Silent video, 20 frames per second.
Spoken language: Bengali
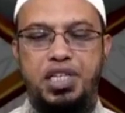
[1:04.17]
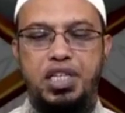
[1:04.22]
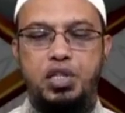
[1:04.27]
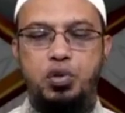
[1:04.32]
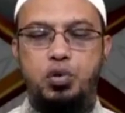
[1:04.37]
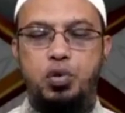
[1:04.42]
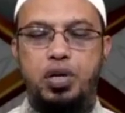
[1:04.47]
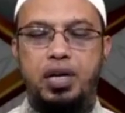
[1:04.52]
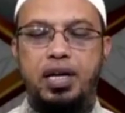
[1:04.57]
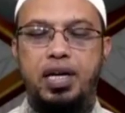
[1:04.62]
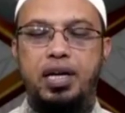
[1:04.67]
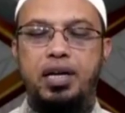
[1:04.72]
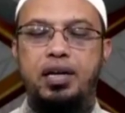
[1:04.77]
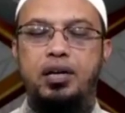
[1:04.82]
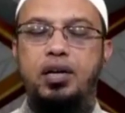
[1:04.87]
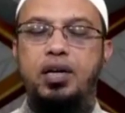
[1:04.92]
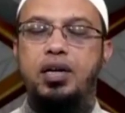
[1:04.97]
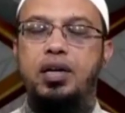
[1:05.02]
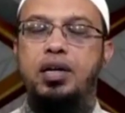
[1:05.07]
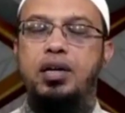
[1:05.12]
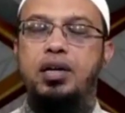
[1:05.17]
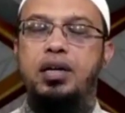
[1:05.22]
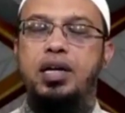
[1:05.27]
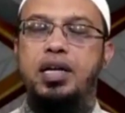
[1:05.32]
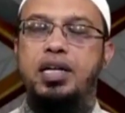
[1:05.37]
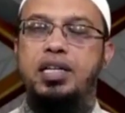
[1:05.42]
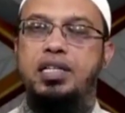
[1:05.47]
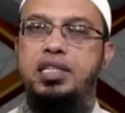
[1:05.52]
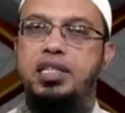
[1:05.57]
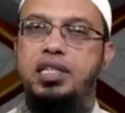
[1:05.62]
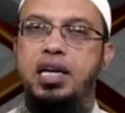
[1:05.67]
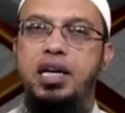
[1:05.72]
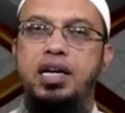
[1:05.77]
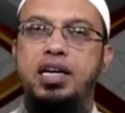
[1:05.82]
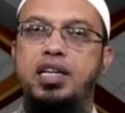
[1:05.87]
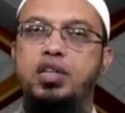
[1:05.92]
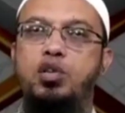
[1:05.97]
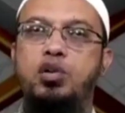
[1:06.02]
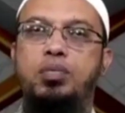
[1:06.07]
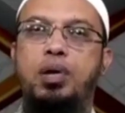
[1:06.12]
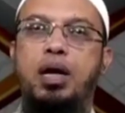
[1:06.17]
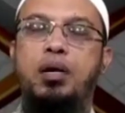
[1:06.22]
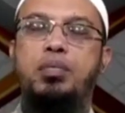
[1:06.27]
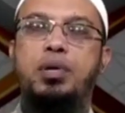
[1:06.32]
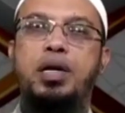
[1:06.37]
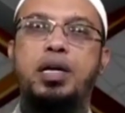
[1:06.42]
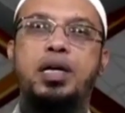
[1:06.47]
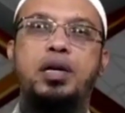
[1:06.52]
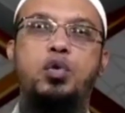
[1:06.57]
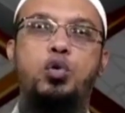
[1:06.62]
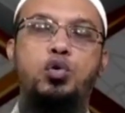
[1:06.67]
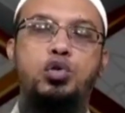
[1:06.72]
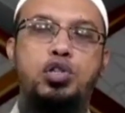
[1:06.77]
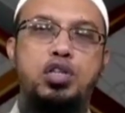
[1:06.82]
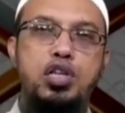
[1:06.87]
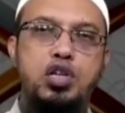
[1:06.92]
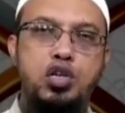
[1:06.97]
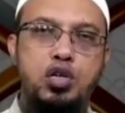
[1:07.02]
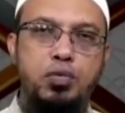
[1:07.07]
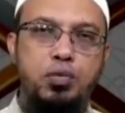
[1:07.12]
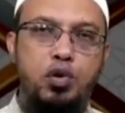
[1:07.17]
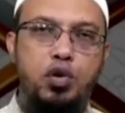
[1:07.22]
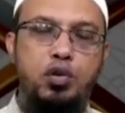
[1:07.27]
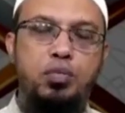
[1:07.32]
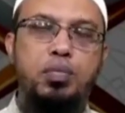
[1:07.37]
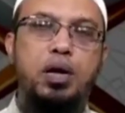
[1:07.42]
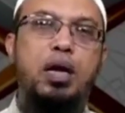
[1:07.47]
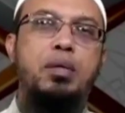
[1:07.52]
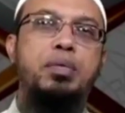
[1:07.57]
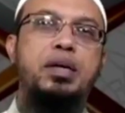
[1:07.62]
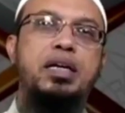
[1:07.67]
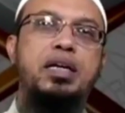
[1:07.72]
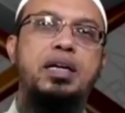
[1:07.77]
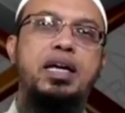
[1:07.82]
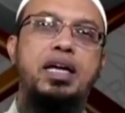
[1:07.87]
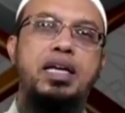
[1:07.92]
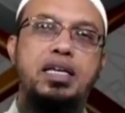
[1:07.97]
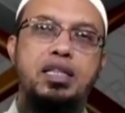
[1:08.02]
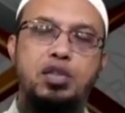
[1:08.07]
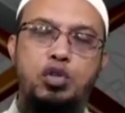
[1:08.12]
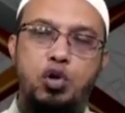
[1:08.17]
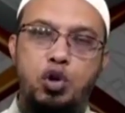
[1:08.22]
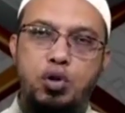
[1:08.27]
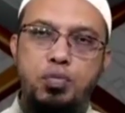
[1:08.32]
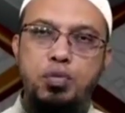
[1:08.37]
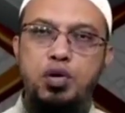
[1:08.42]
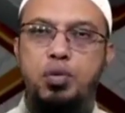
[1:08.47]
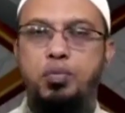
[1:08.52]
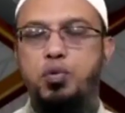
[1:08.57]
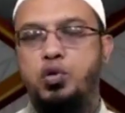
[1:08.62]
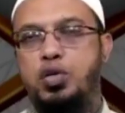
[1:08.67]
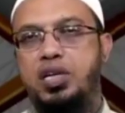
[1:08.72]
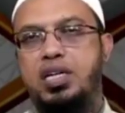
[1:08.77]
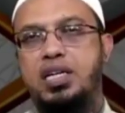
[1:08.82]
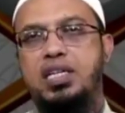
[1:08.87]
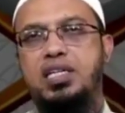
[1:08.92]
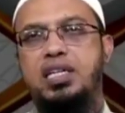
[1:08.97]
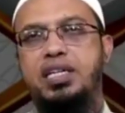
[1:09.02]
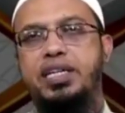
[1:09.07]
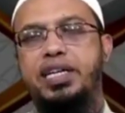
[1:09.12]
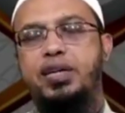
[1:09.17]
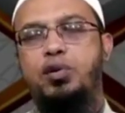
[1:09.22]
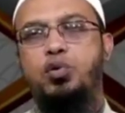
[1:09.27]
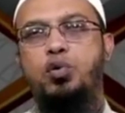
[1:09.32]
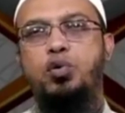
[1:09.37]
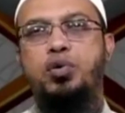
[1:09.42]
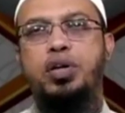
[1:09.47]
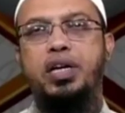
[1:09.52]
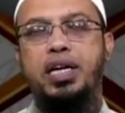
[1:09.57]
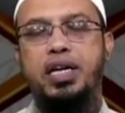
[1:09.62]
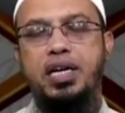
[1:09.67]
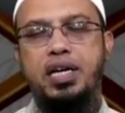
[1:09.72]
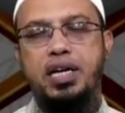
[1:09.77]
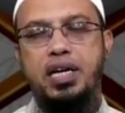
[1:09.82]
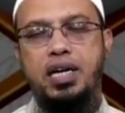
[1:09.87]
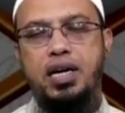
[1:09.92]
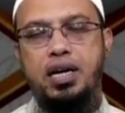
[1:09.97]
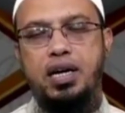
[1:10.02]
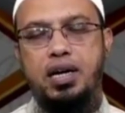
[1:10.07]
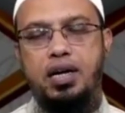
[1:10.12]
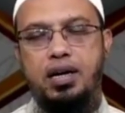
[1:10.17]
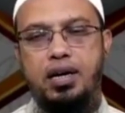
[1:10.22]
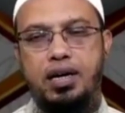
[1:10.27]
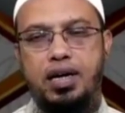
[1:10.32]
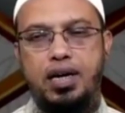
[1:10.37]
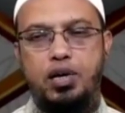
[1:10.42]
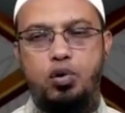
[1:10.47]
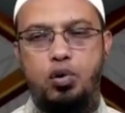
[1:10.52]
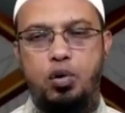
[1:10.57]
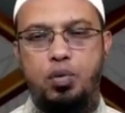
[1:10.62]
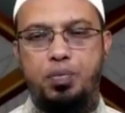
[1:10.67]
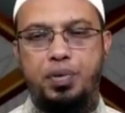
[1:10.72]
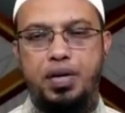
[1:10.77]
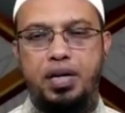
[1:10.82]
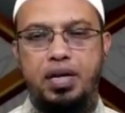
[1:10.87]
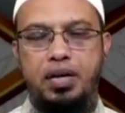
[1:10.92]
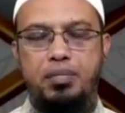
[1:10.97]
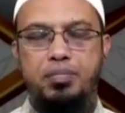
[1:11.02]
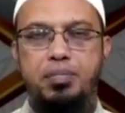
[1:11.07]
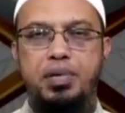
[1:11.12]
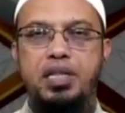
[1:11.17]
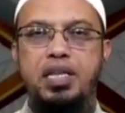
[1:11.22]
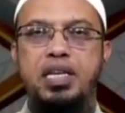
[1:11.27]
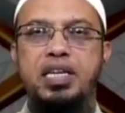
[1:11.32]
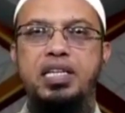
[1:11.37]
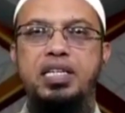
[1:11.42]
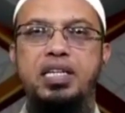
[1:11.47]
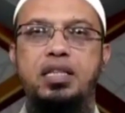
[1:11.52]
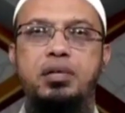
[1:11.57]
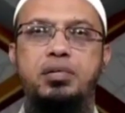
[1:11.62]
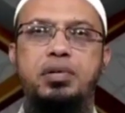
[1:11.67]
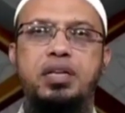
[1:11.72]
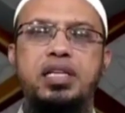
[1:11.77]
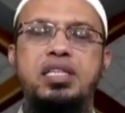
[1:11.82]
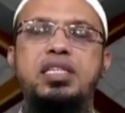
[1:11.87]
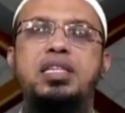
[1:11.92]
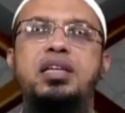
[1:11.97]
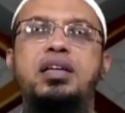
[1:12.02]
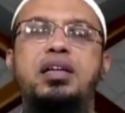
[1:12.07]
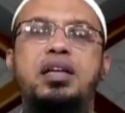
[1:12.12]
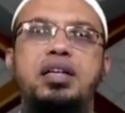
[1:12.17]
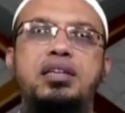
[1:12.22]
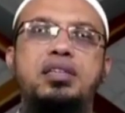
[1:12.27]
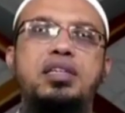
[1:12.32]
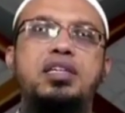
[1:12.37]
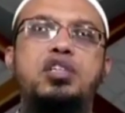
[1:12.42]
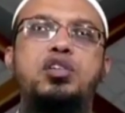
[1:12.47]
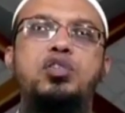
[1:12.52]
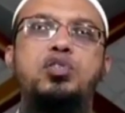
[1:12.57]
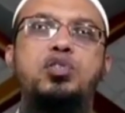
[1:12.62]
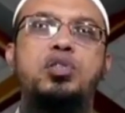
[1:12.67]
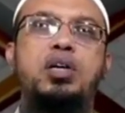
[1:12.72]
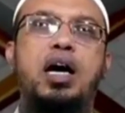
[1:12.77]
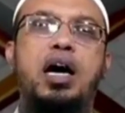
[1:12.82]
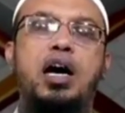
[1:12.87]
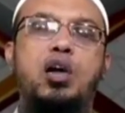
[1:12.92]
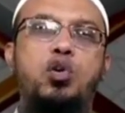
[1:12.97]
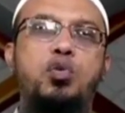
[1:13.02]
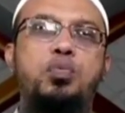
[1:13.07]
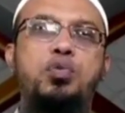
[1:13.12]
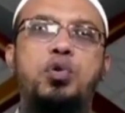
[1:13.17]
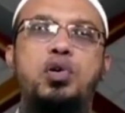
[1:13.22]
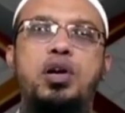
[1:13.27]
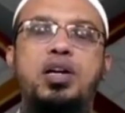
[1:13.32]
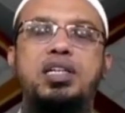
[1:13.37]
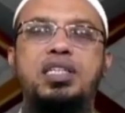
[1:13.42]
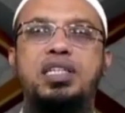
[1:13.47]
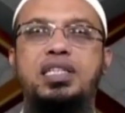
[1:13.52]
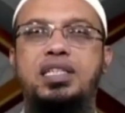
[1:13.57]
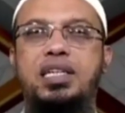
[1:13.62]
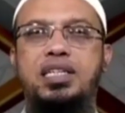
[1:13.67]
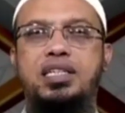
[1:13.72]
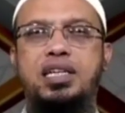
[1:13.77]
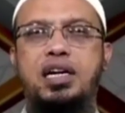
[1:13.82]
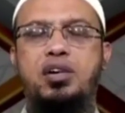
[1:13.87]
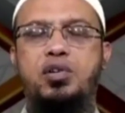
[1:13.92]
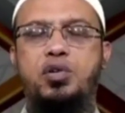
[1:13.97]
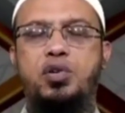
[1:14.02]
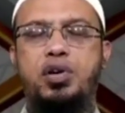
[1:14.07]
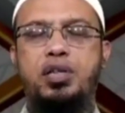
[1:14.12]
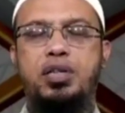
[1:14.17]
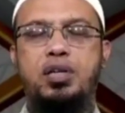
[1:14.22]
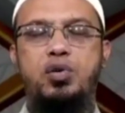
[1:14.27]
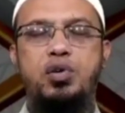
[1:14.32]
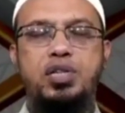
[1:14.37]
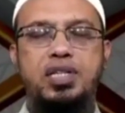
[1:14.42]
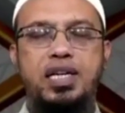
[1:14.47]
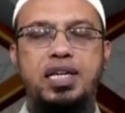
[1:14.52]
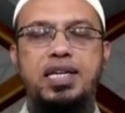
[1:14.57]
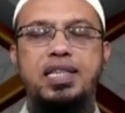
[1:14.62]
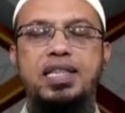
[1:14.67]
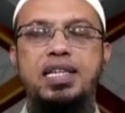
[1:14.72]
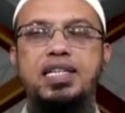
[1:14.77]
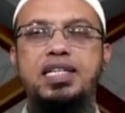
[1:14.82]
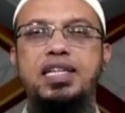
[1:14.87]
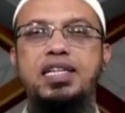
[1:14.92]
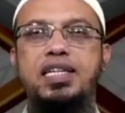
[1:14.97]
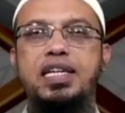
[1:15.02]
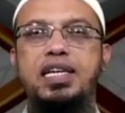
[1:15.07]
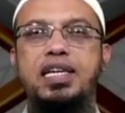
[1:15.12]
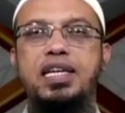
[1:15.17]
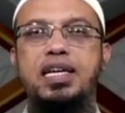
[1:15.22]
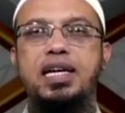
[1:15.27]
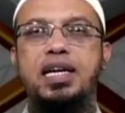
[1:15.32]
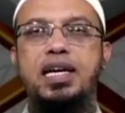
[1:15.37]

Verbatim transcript: বিশেষ করে ইচ্ছাকৃতভাবে উদ্দেশ্যমূলকভাবে এই ধর্মীয় পোশাক আশাক এগুলোকে এগুলোর উপরে বিধিনিষেধ এবং রেস্ট্রিকশন যদি আরোপ করার চেষ্টা চালানো হয় তাহলে সেক্ষেত্রে সেটি